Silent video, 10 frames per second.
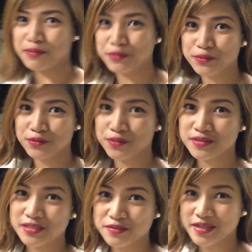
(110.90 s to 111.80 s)
Pluto.
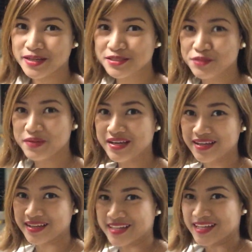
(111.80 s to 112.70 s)
See you next
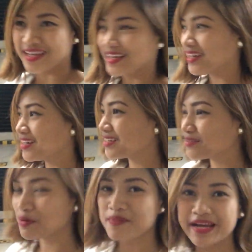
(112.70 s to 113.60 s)
week.
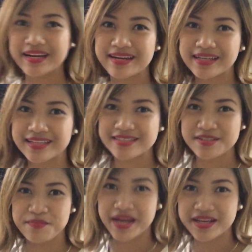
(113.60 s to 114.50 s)
And babain na natin
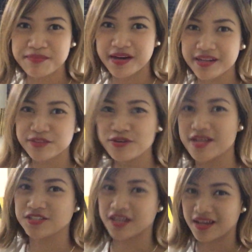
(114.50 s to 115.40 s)
si Mike. Baka nandun
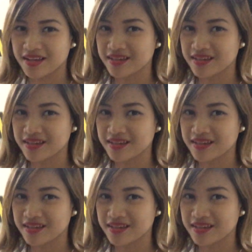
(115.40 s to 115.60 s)
na siya.